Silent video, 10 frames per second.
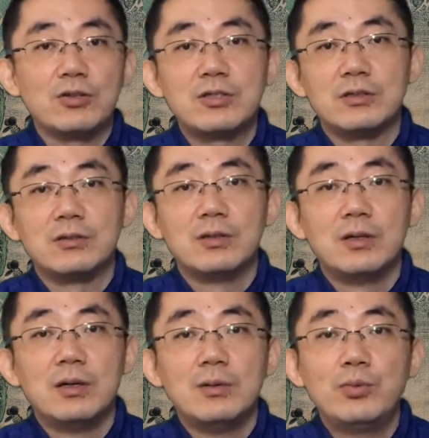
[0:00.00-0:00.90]
士，
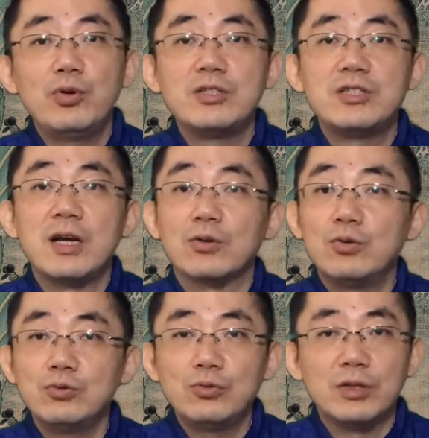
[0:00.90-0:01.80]
不会只讲
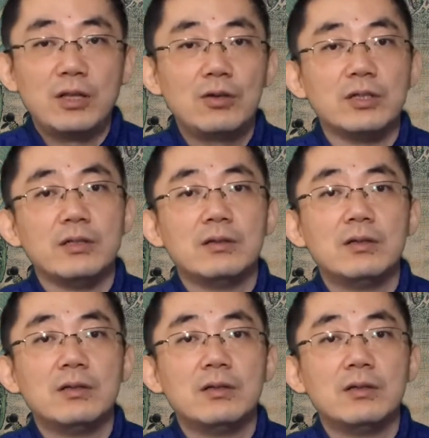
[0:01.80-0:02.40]
空洞的道理。